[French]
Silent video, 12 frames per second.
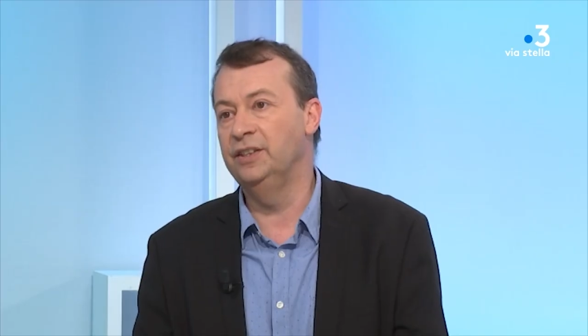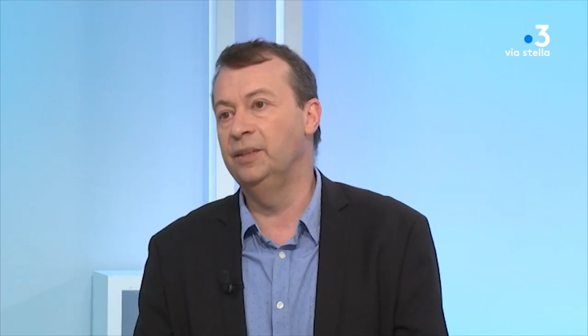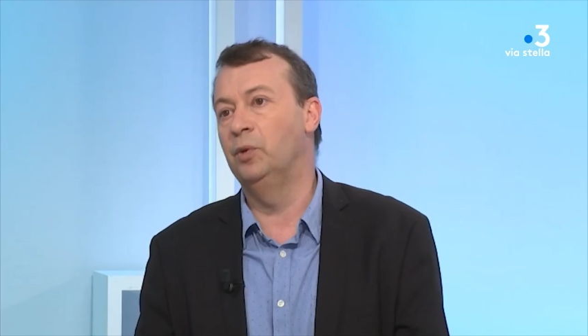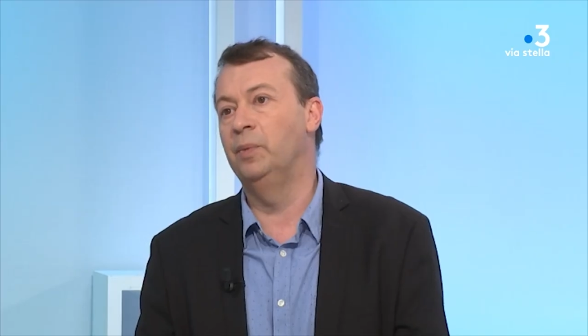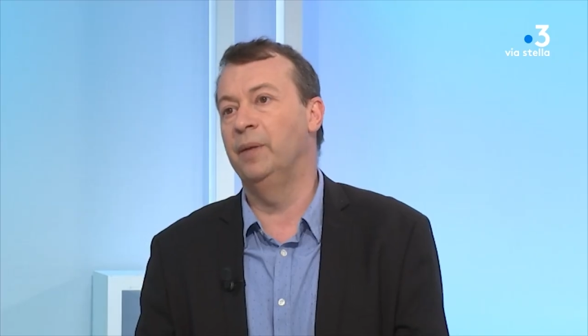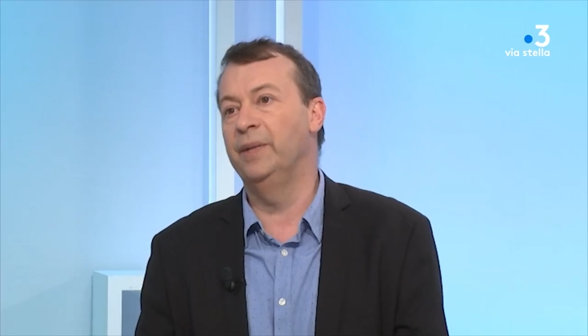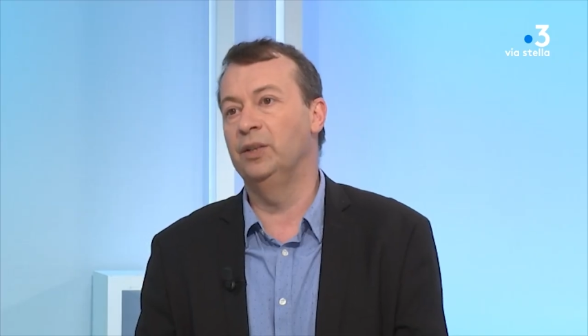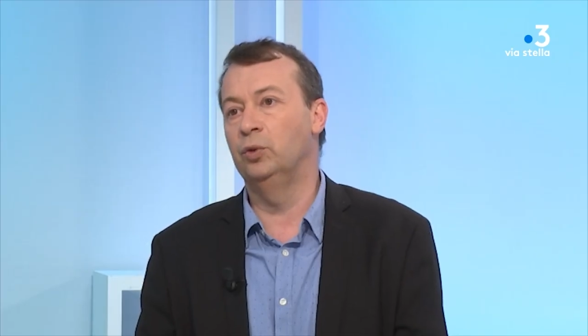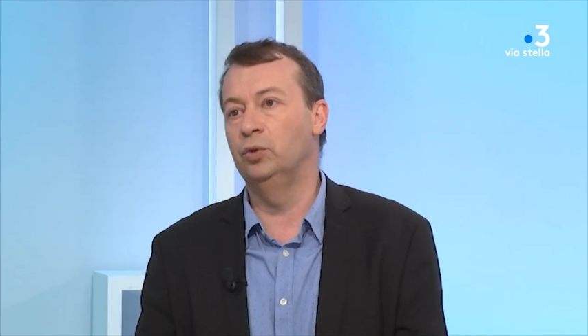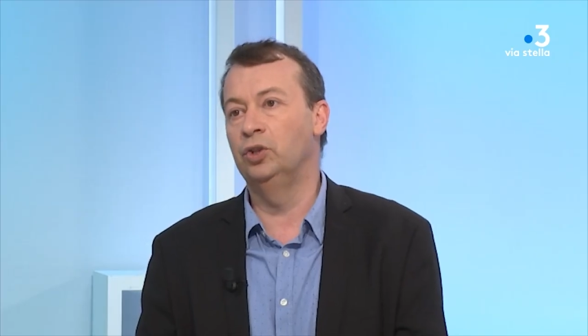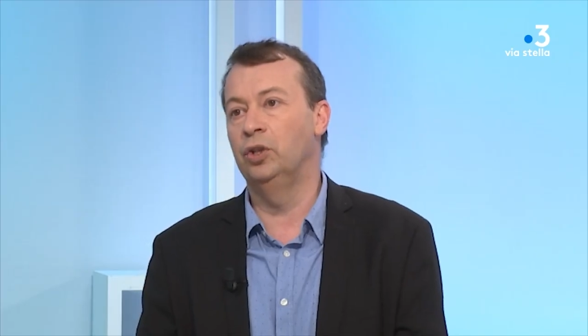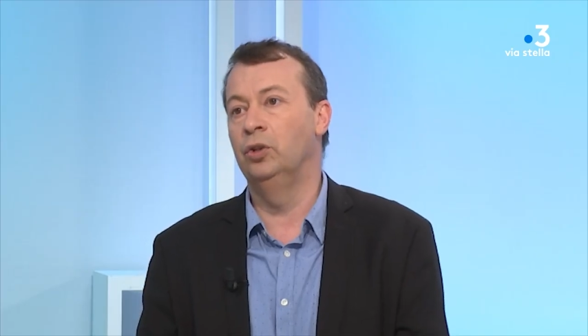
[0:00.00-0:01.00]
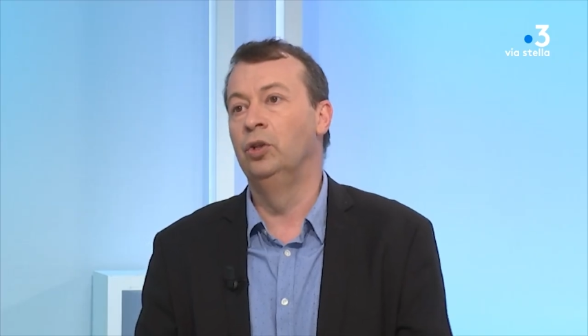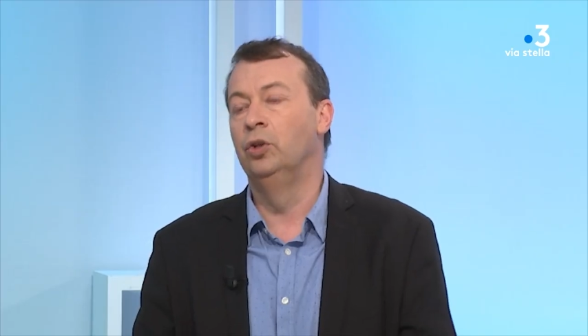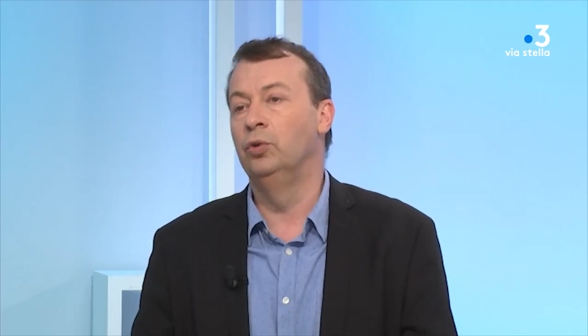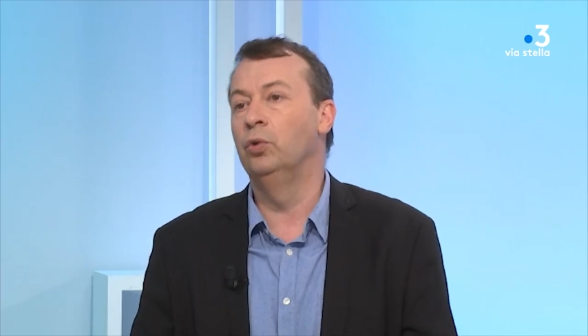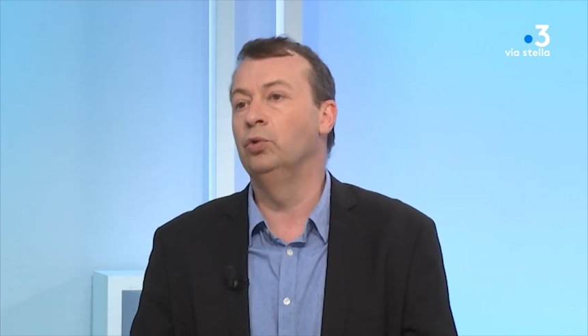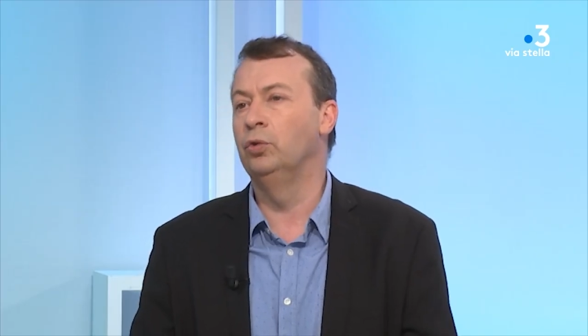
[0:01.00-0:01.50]
c'est pour permettre aux gens
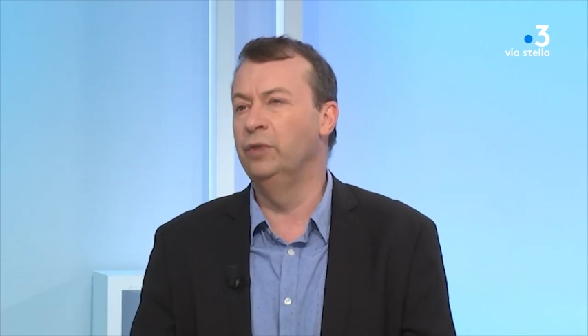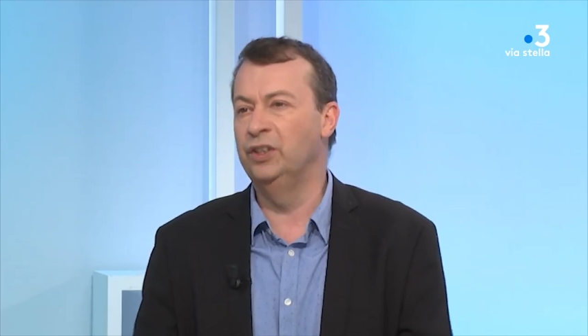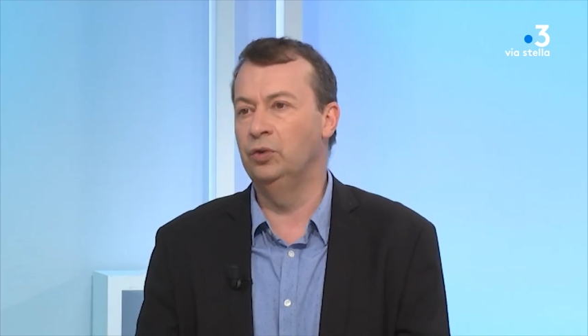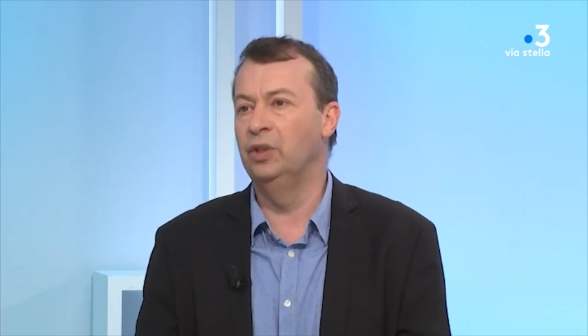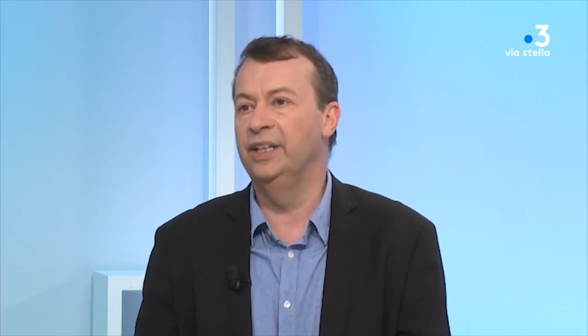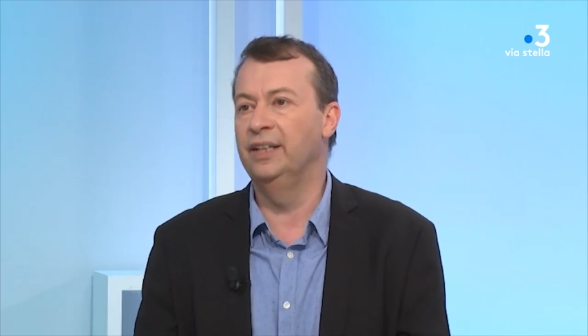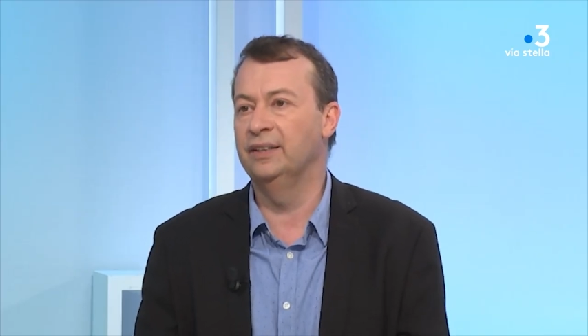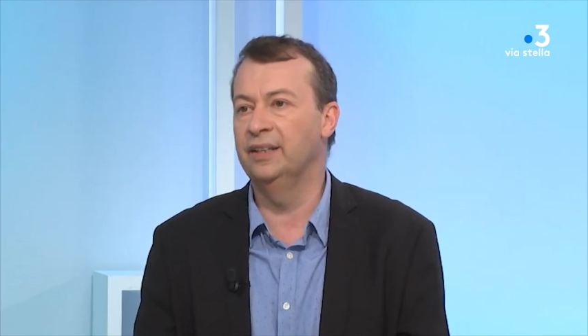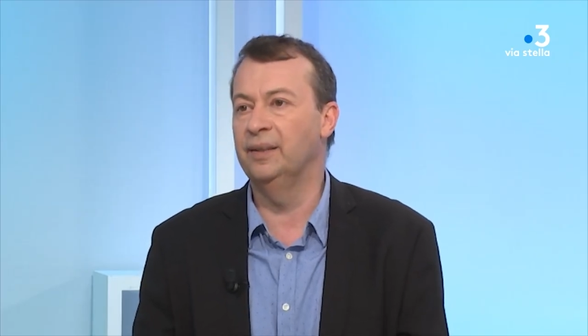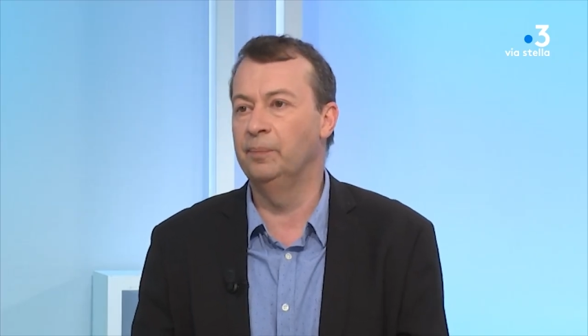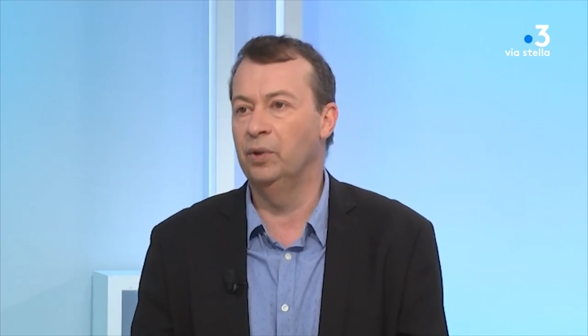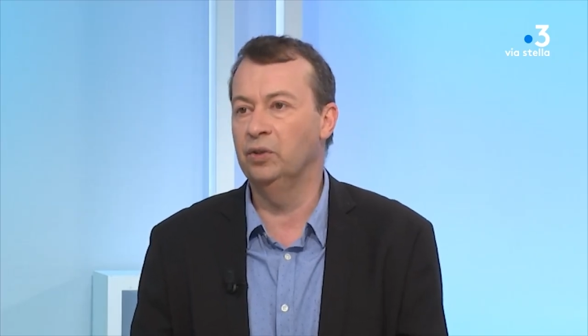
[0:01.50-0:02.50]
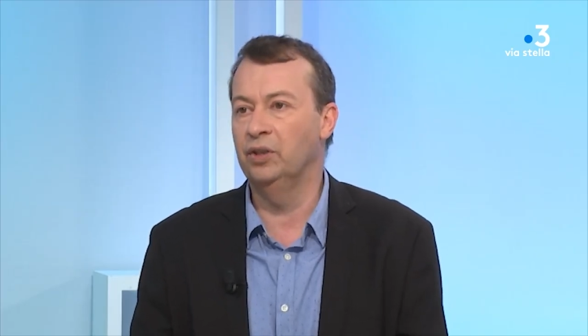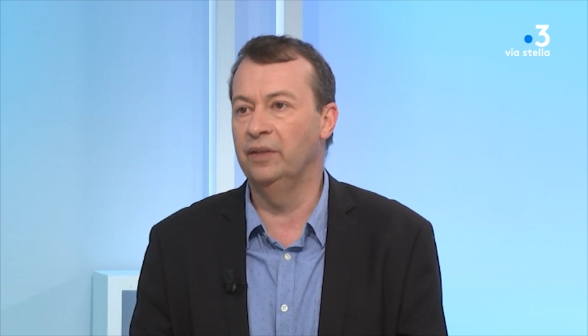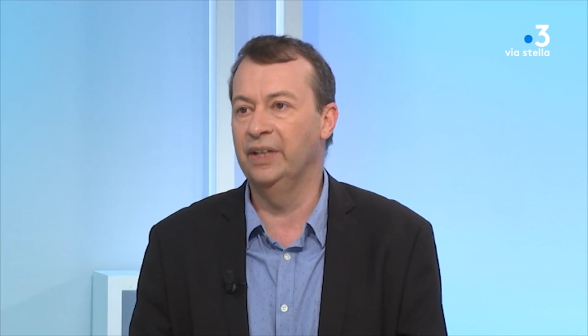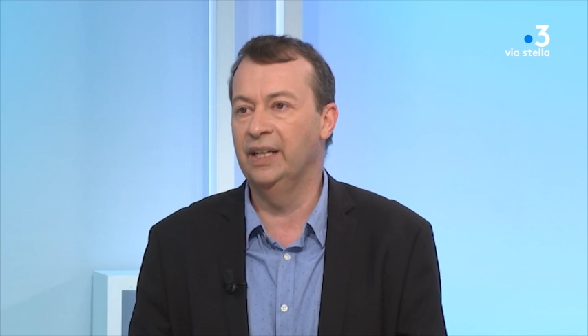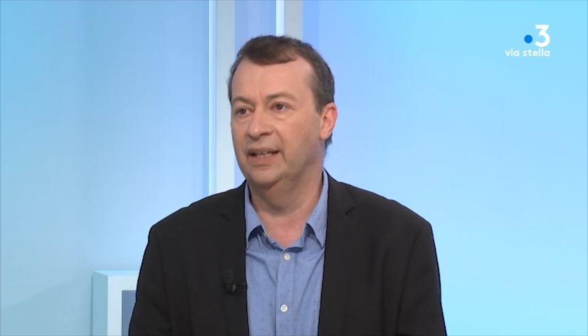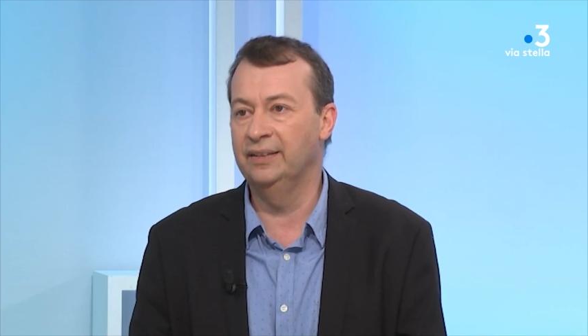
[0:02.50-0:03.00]
de retrouver ce lien très important
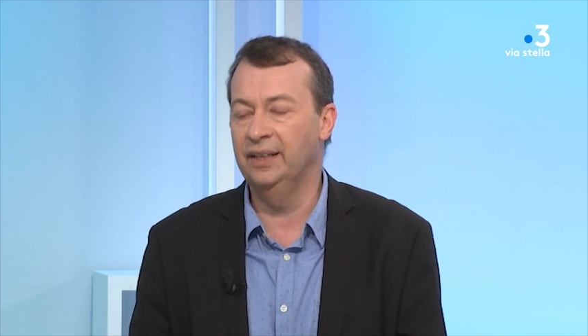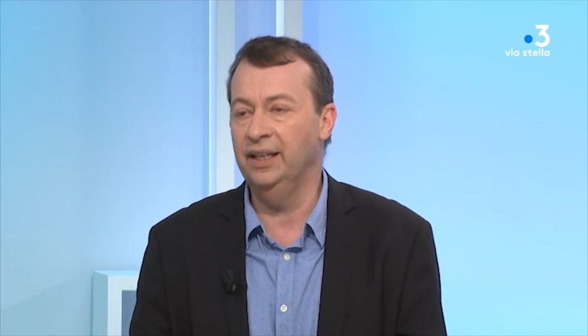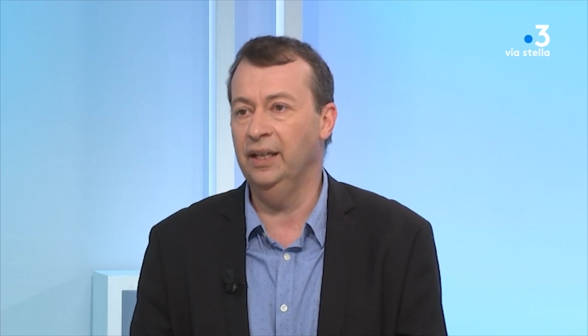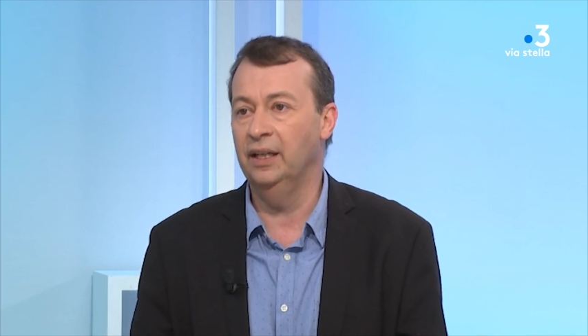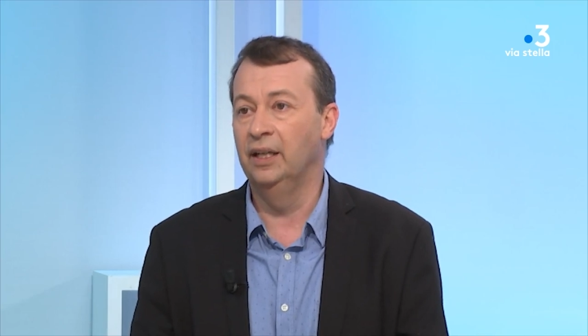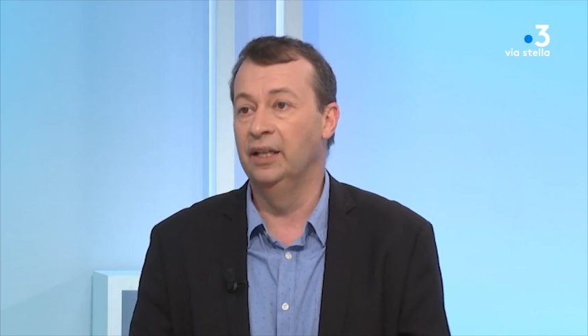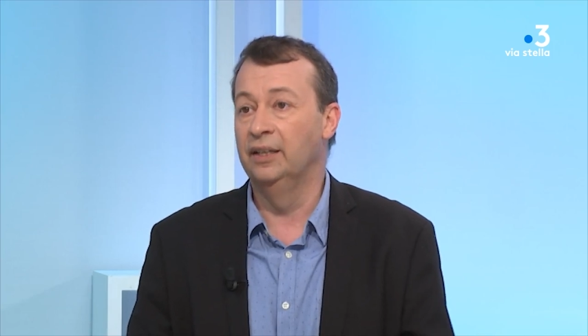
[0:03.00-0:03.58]
avec la terre.